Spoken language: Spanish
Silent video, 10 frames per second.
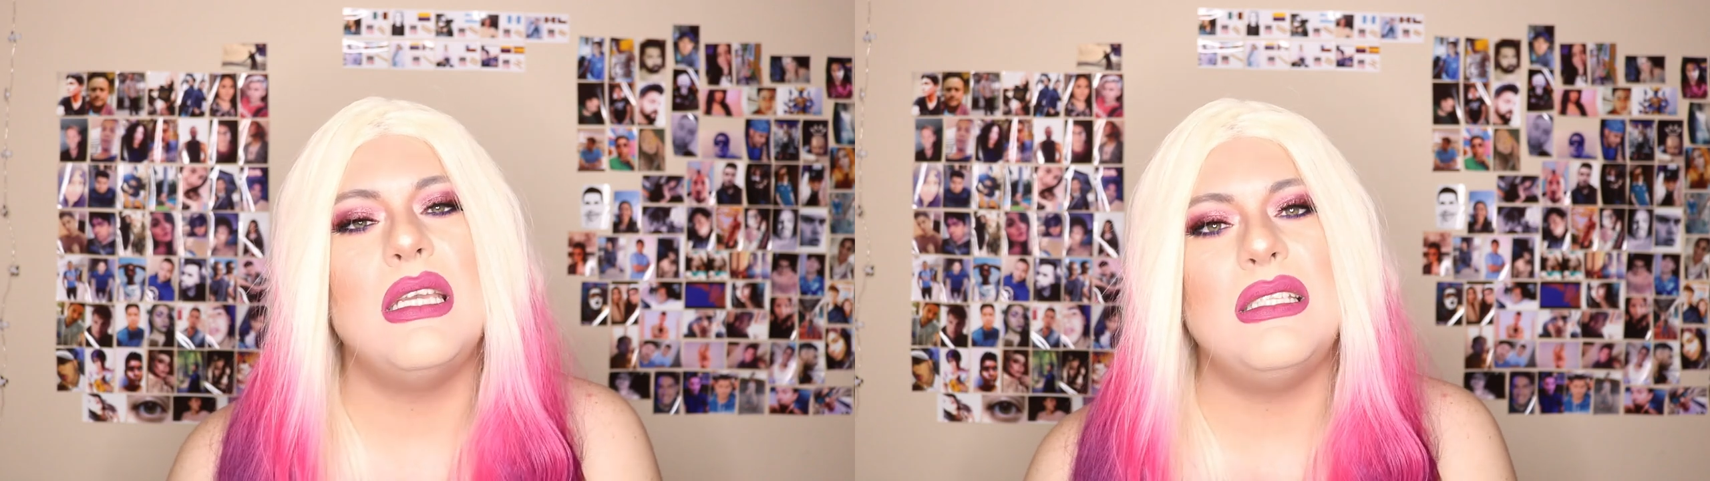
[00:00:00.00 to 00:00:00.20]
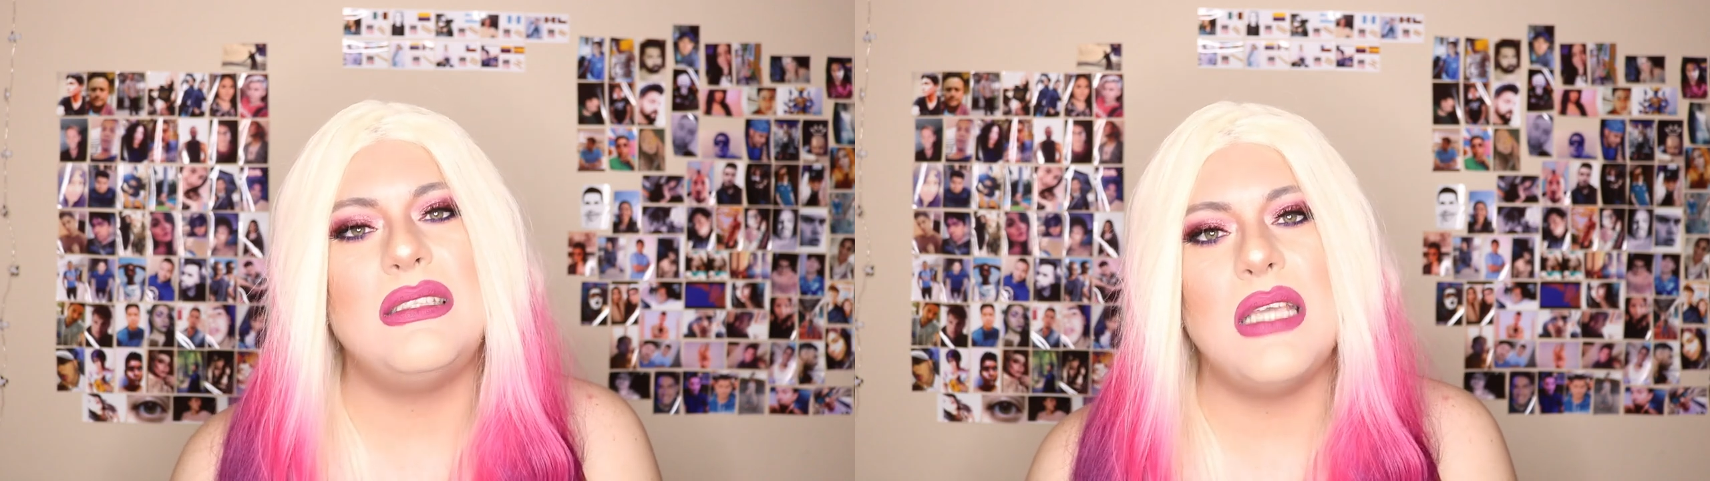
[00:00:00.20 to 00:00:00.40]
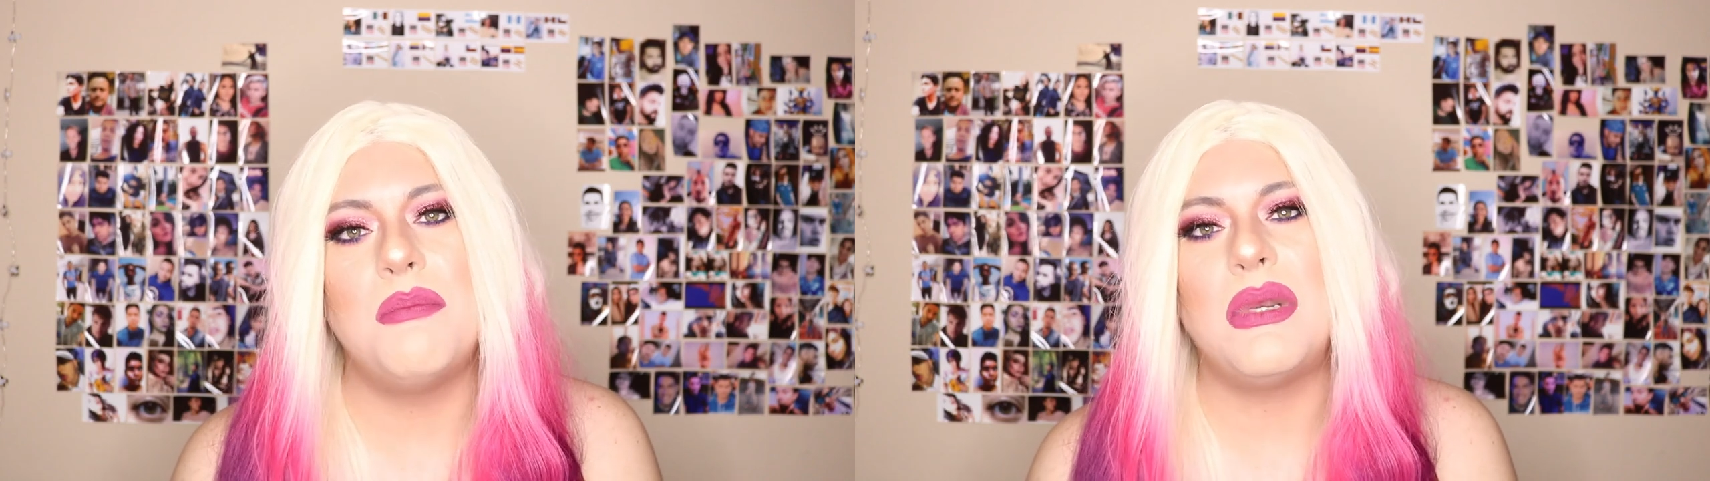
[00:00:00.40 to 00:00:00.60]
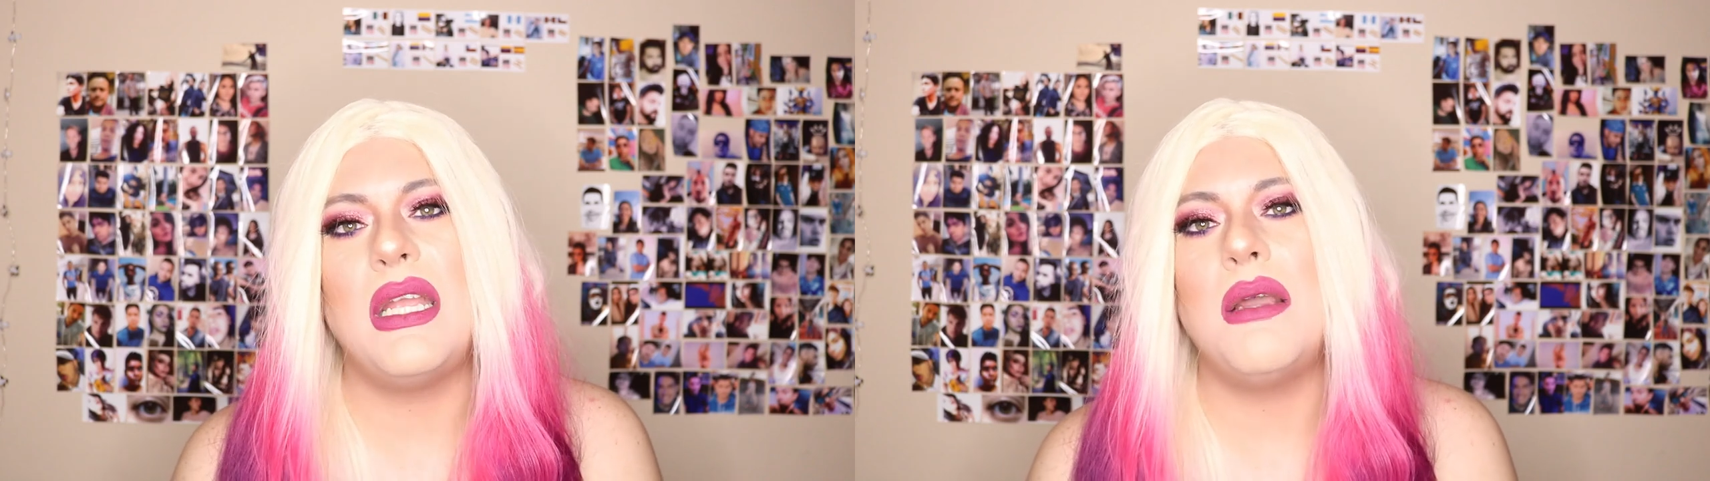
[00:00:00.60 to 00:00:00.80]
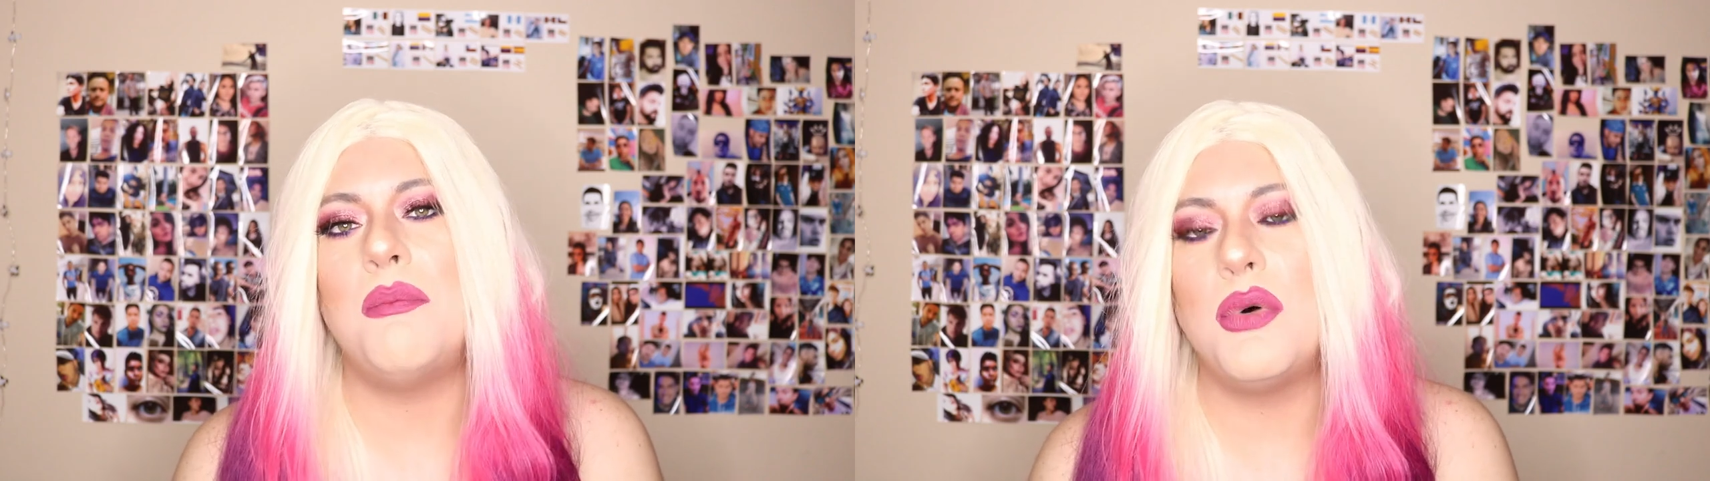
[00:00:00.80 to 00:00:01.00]
y
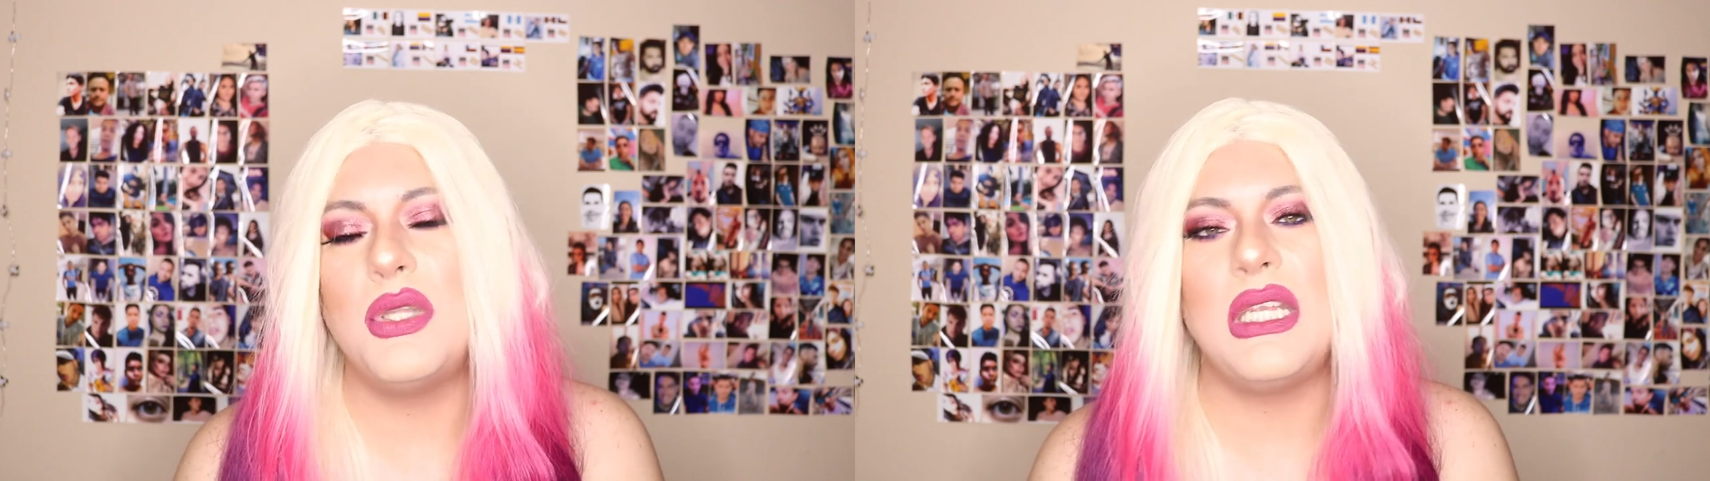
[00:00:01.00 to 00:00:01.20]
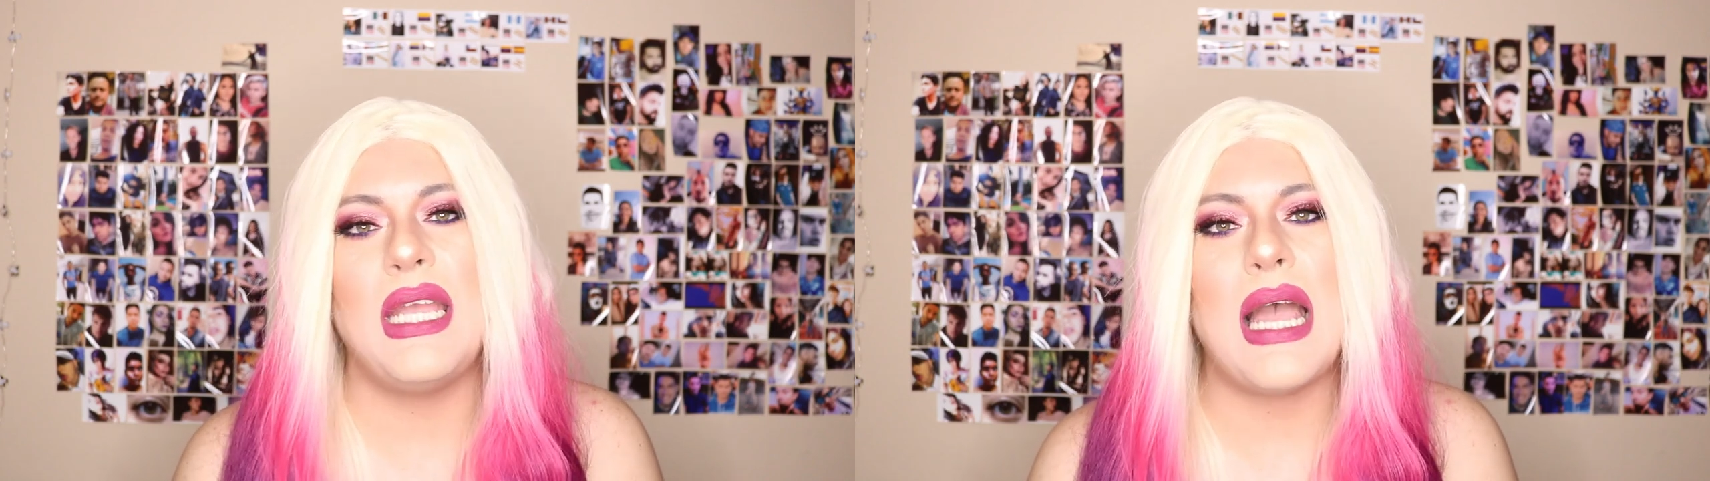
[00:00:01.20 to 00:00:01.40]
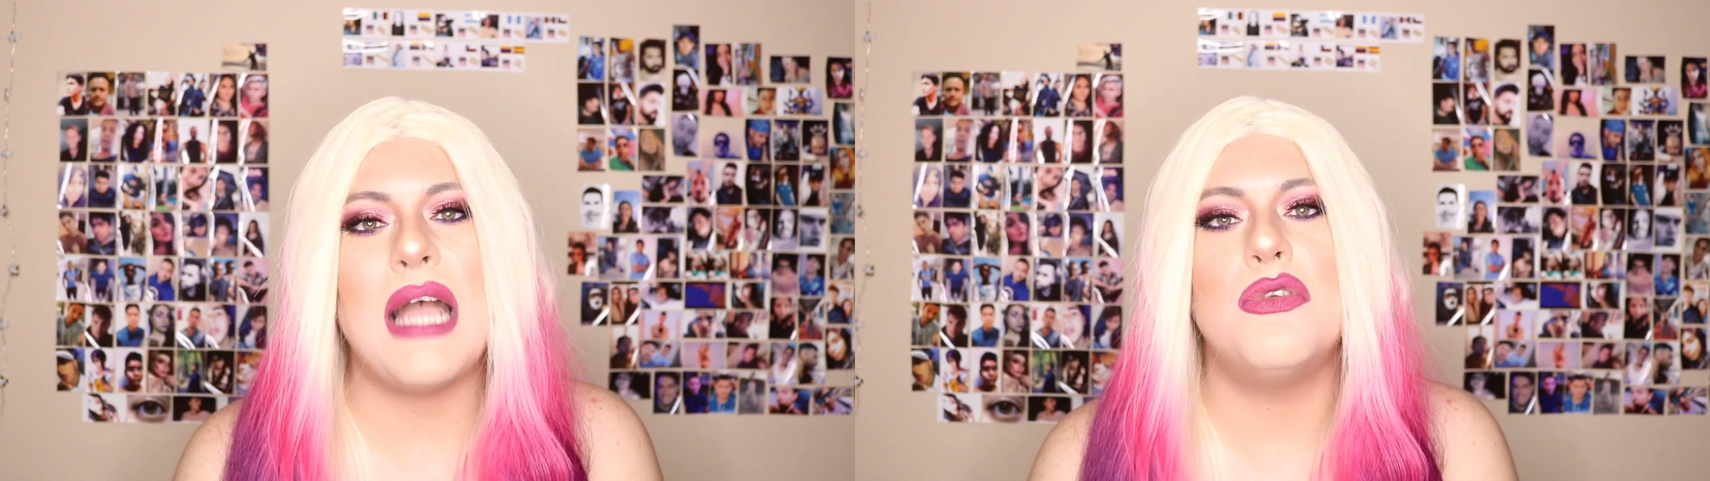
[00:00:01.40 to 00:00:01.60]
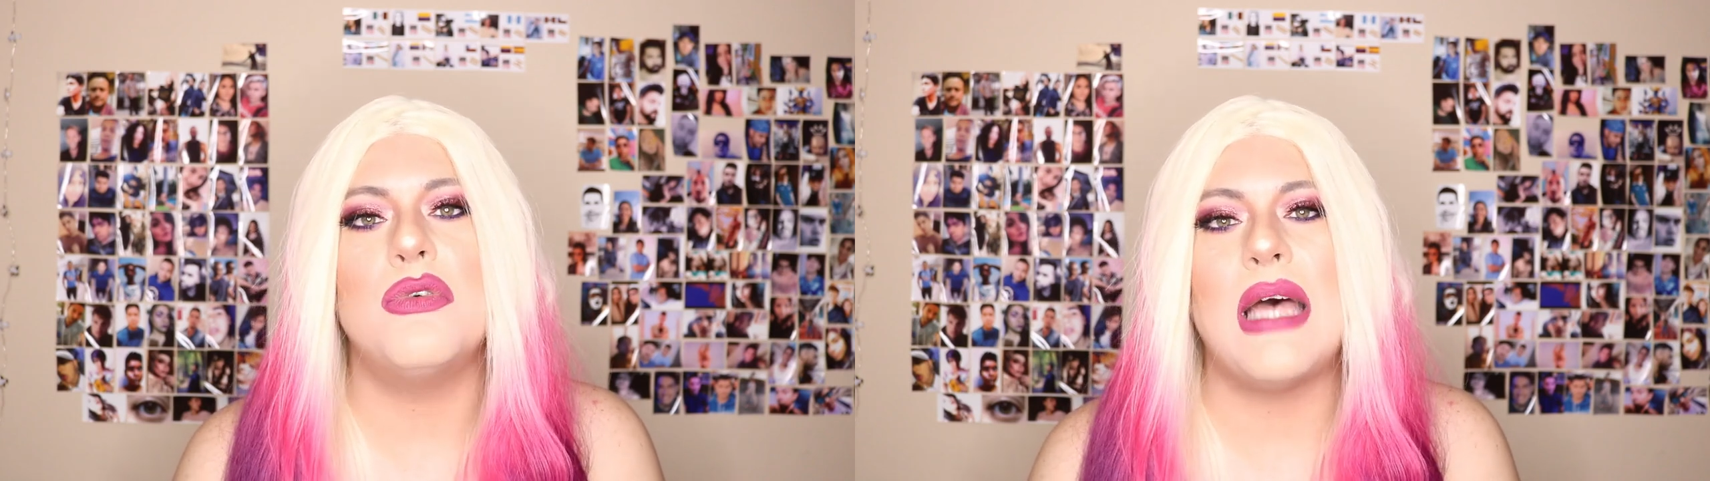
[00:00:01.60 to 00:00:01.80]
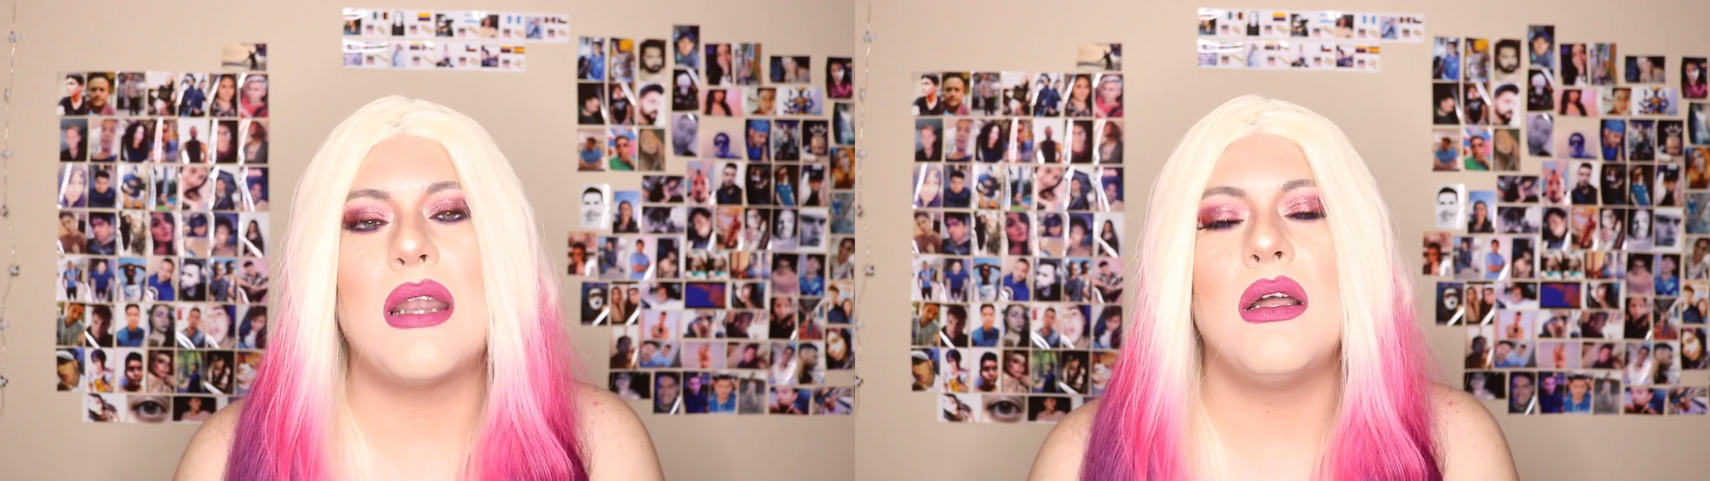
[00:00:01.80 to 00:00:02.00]
siempre podré
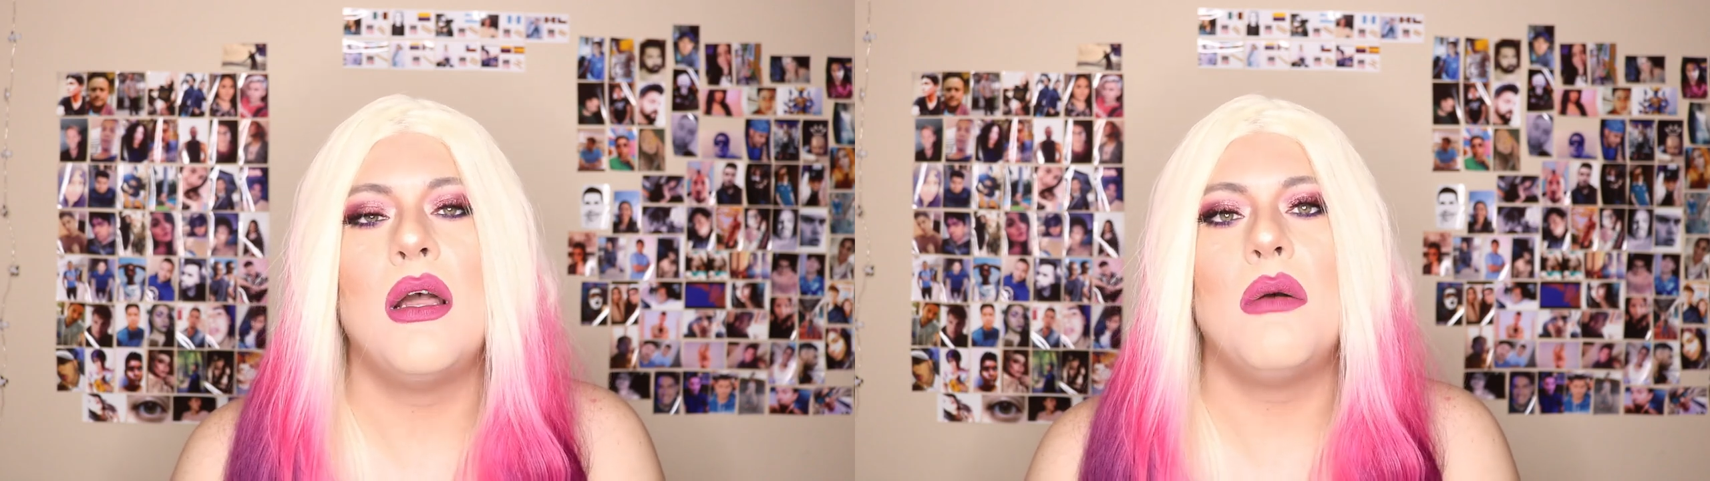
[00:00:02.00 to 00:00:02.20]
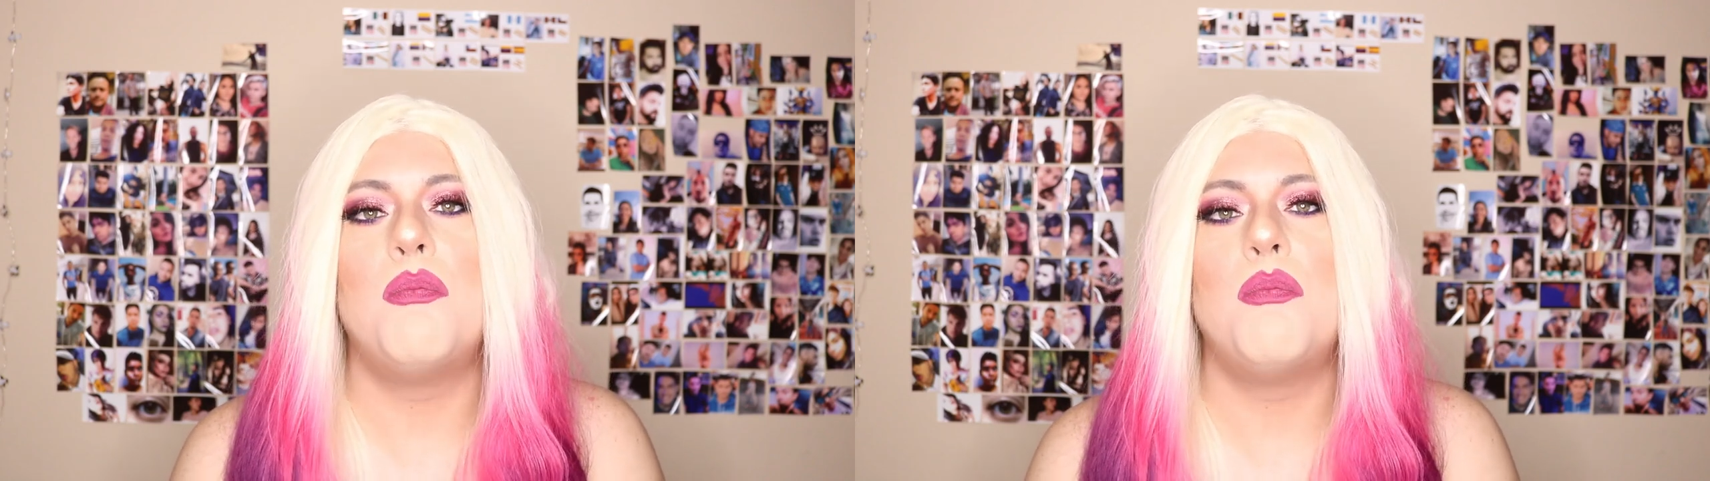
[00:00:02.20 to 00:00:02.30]
ayudar